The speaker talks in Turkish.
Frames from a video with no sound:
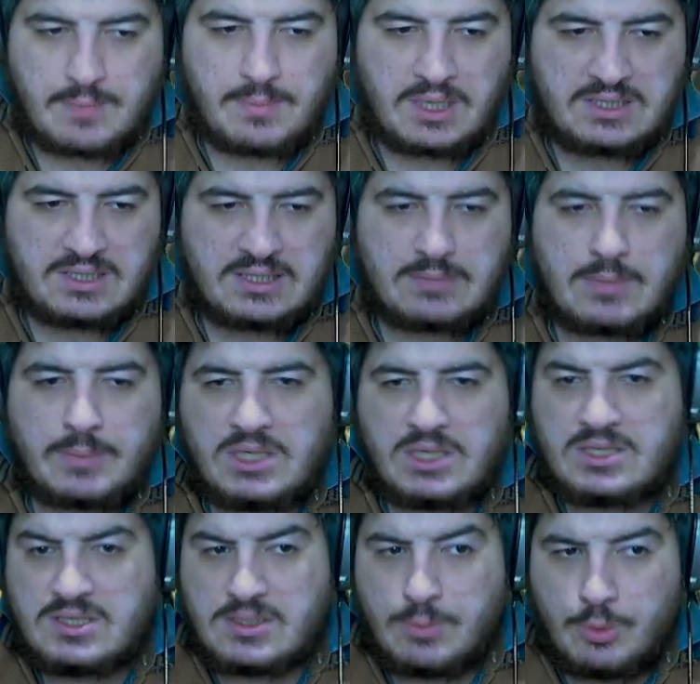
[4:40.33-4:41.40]
bahsetmem
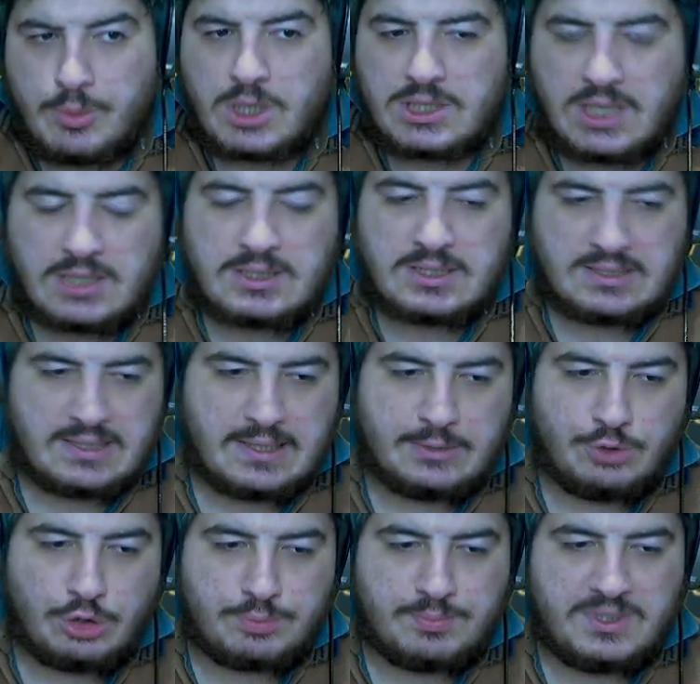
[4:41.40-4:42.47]
gerekirse Mimaklar da
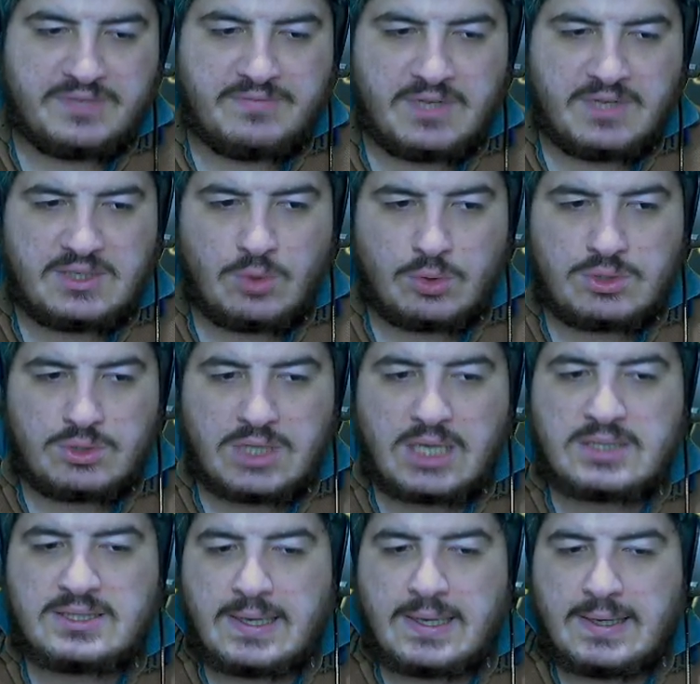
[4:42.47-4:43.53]
T4 birim ve
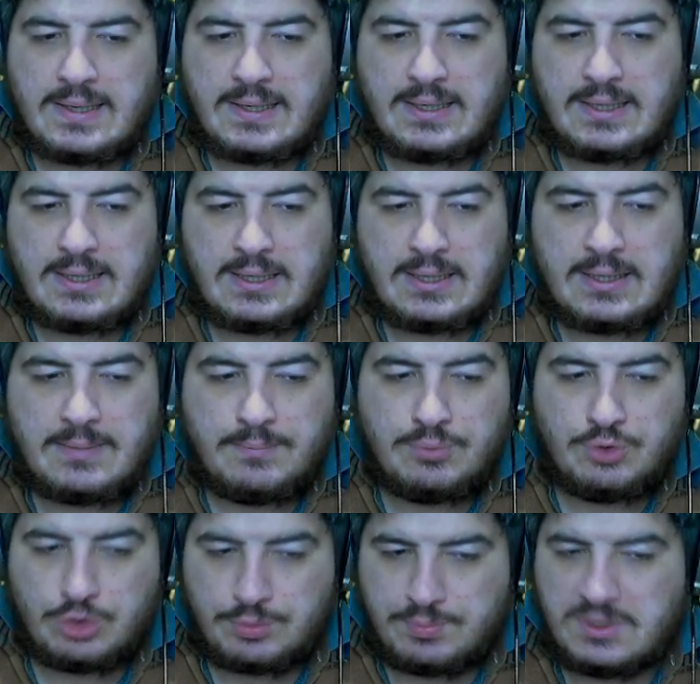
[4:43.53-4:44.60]
onlar da aa,
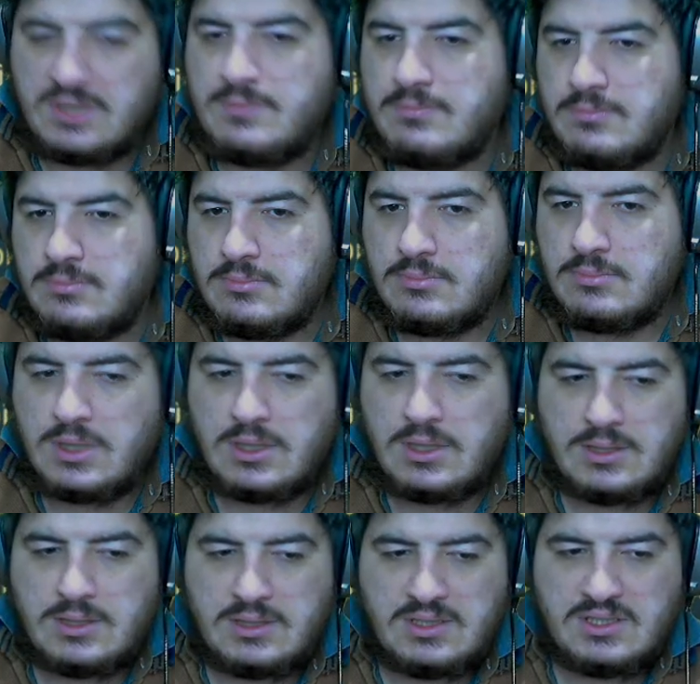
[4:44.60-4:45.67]
büyük birim
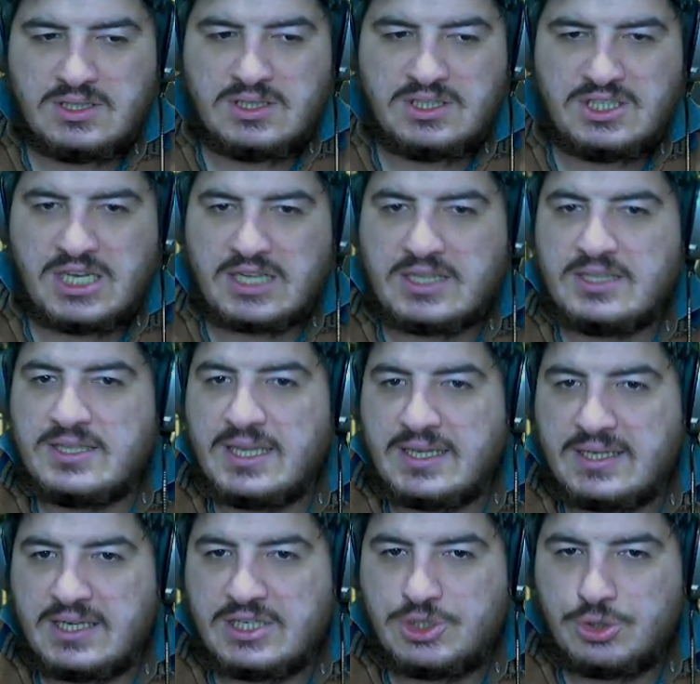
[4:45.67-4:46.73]
şeklinde
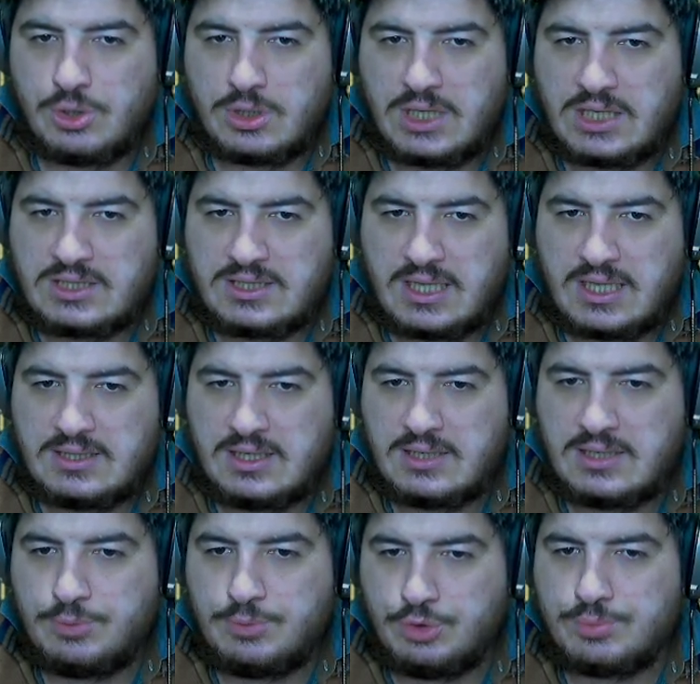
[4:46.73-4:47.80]
geçiyorlar.
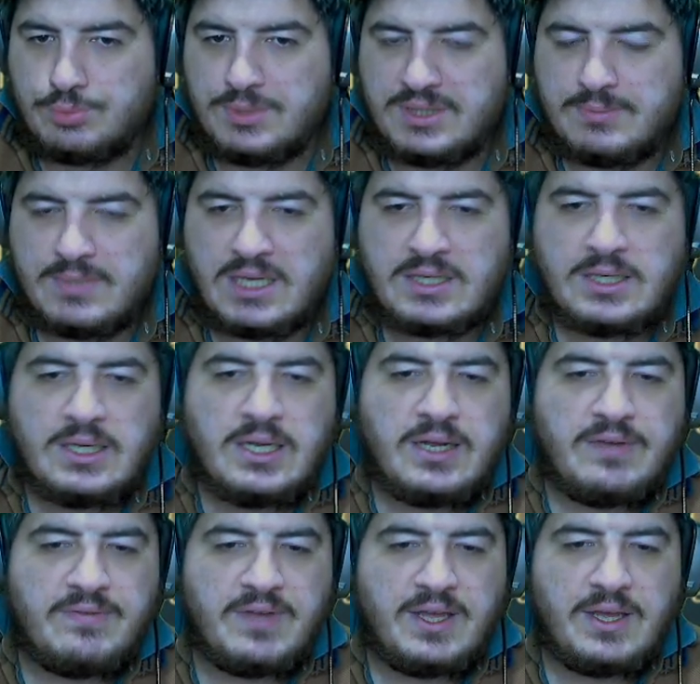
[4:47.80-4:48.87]
Kendileri büyük birimler
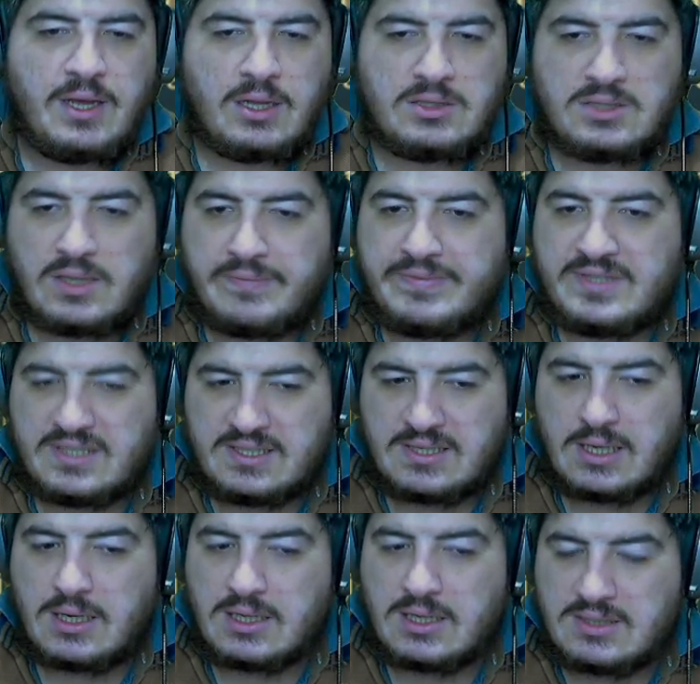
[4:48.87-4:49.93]
ve alınan
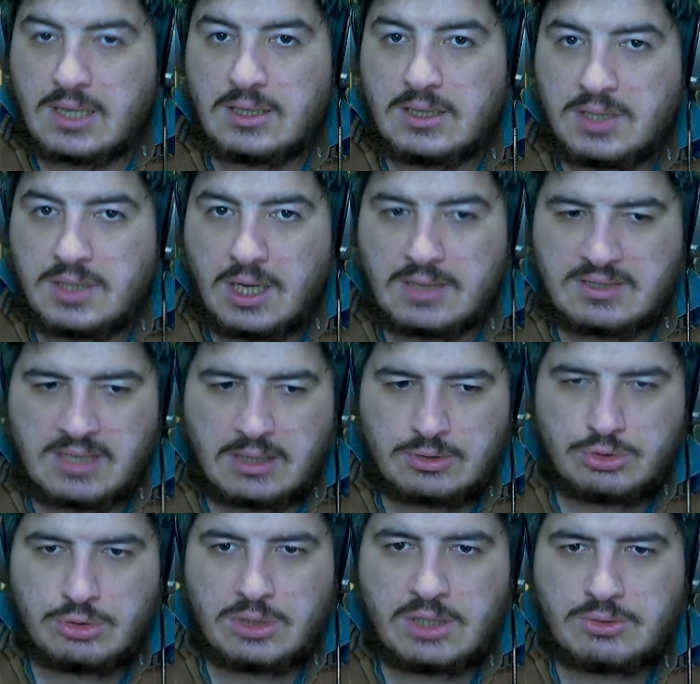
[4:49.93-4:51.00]
fiziksel hasarları
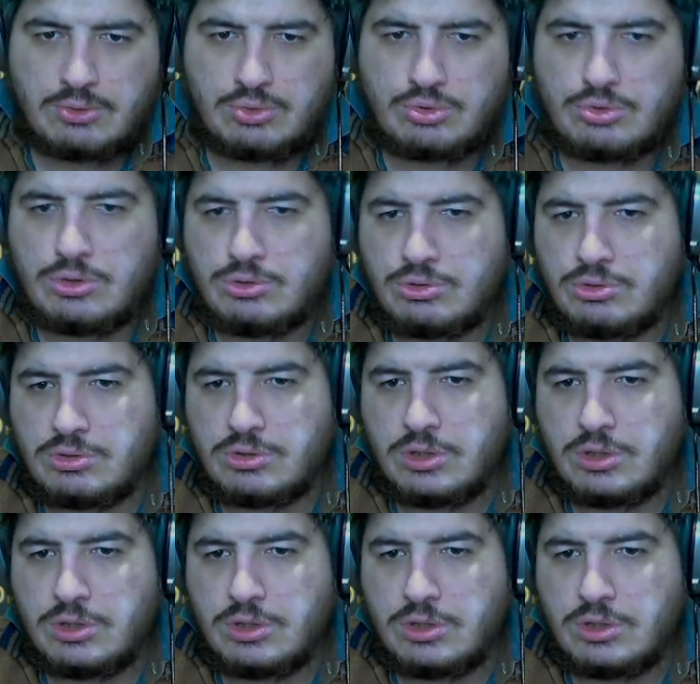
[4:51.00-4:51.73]
azaltıyorlar. Üstüne üstlük